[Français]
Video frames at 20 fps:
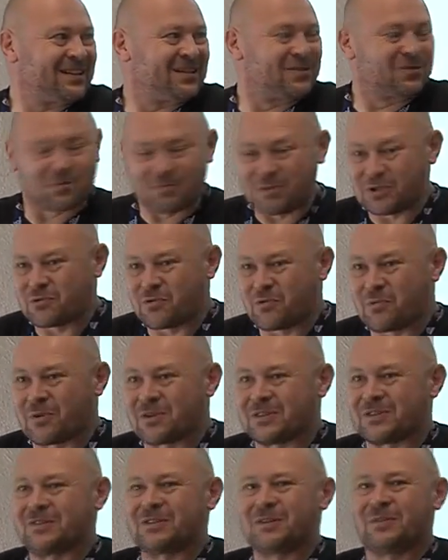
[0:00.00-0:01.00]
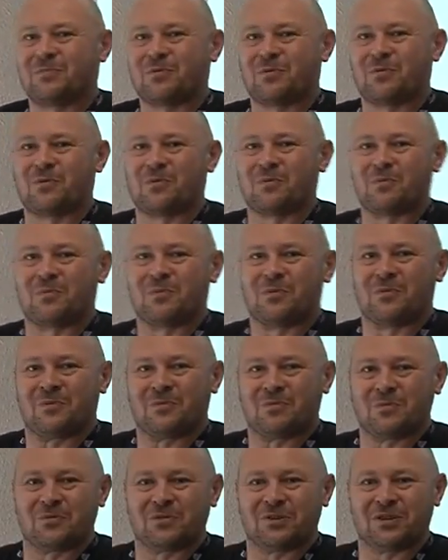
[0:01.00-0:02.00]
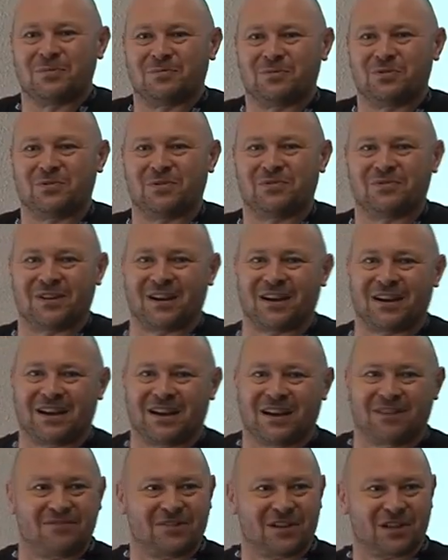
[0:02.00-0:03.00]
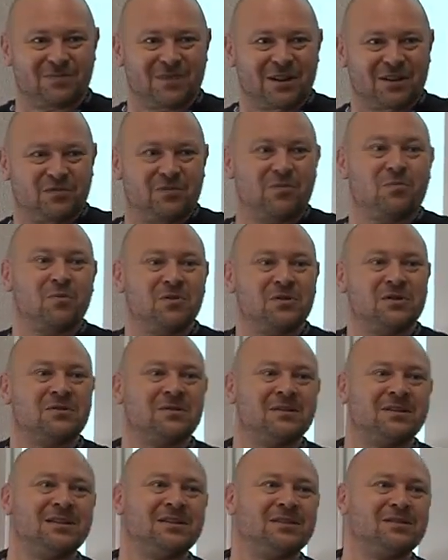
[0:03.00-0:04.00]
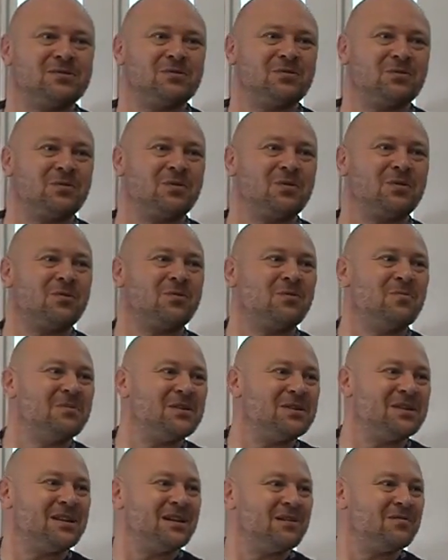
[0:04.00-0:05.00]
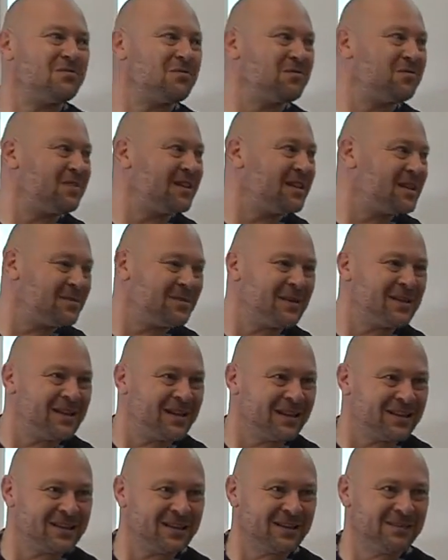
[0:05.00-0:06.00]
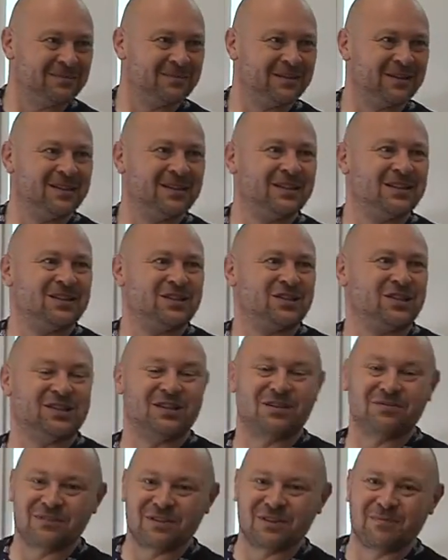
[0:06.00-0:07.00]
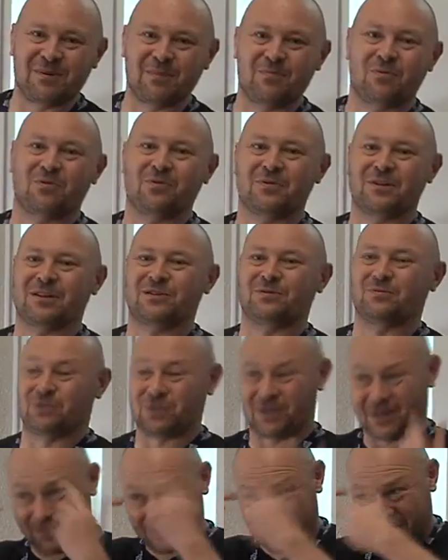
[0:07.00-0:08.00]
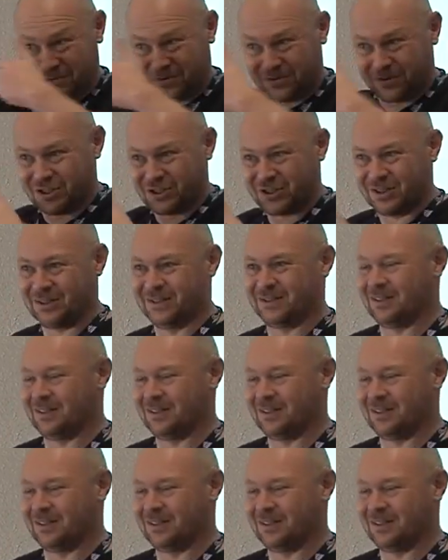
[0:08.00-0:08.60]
donc moi je vais vous présenter mon, projet, puis je vais faire un, flashback. Je vais vous présenter ce que mes élèves ont fait la semaine dernière. Je les ai filmés pour l'occasion, j'avais prévu déjà.